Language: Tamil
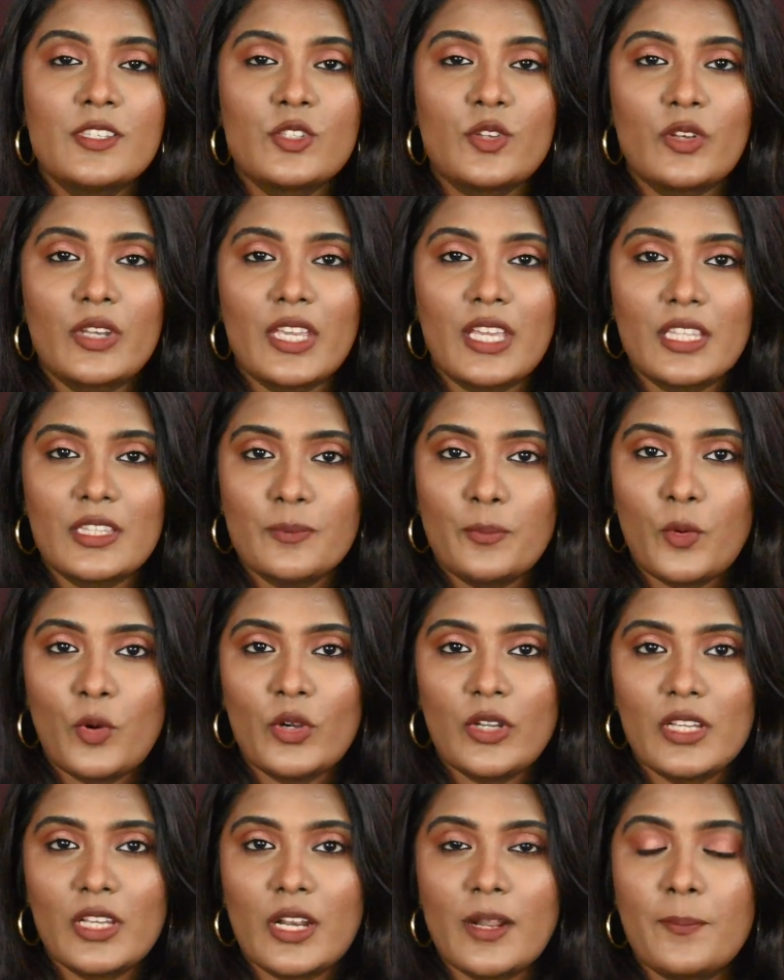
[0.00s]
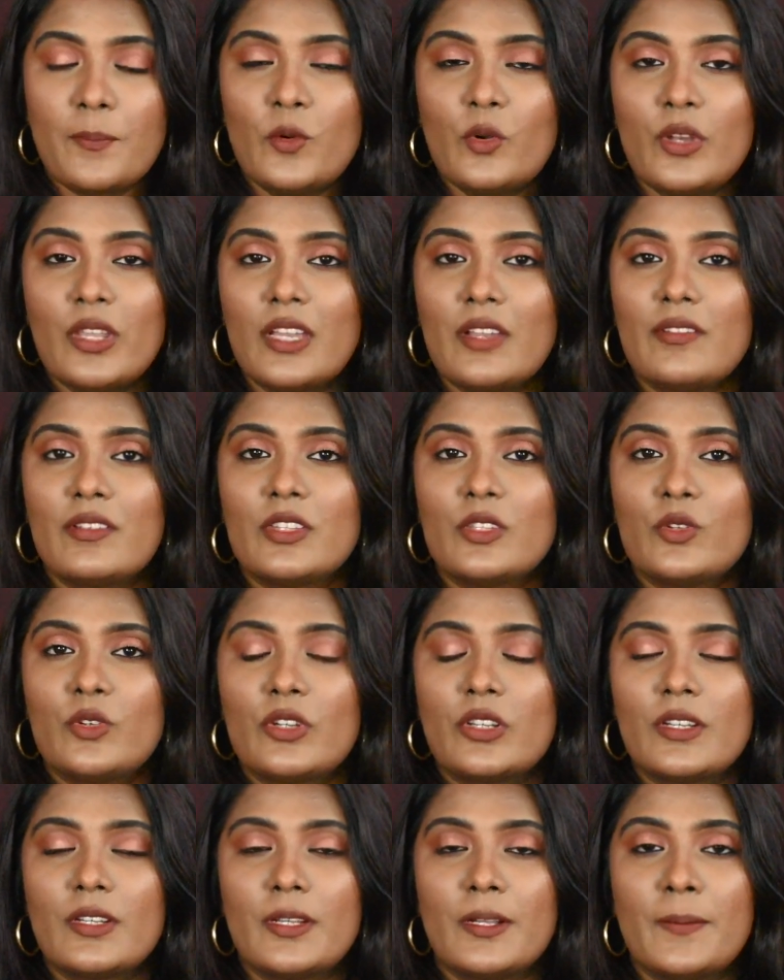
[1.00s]
ஸோ நீங்கள் இது போட்டுக்கிறப்போ நீங்கள் வந்து
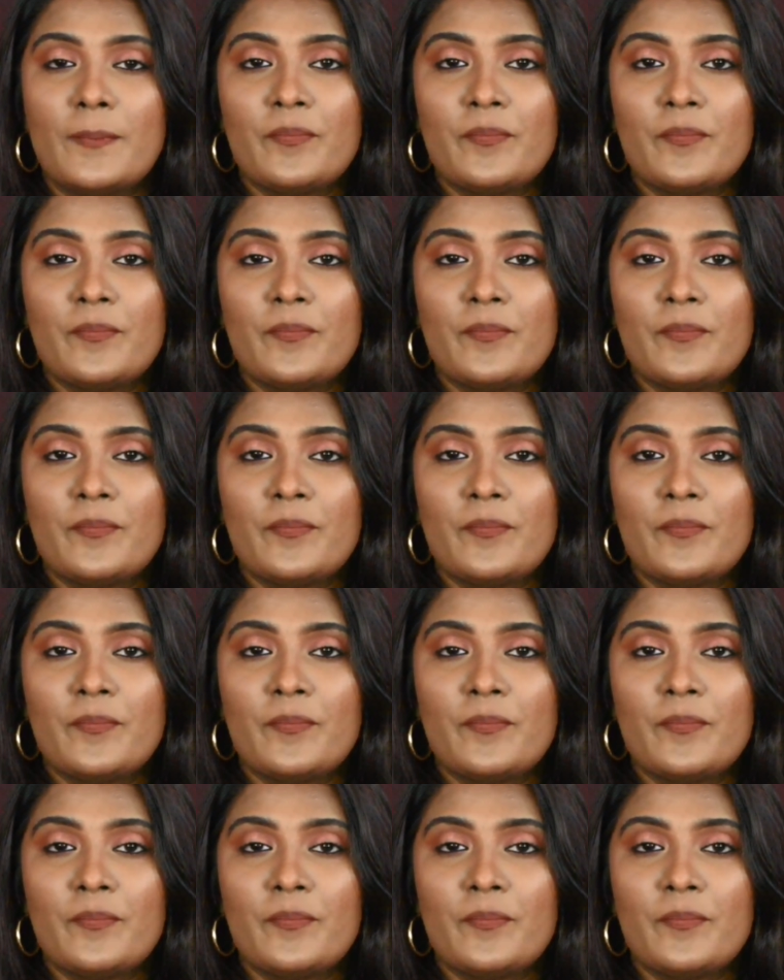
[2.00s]
ஒரு